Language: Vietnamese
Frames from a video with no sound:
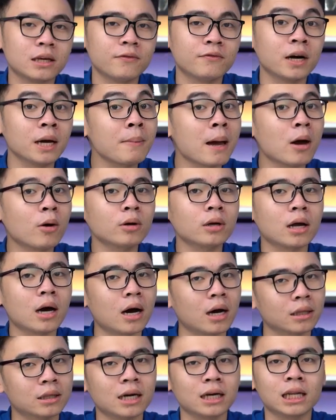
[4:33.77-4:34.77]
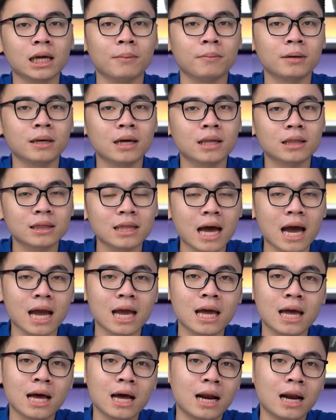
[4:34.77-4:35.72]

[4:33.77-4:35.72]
thì với BIOS ở thời điểm hiện tại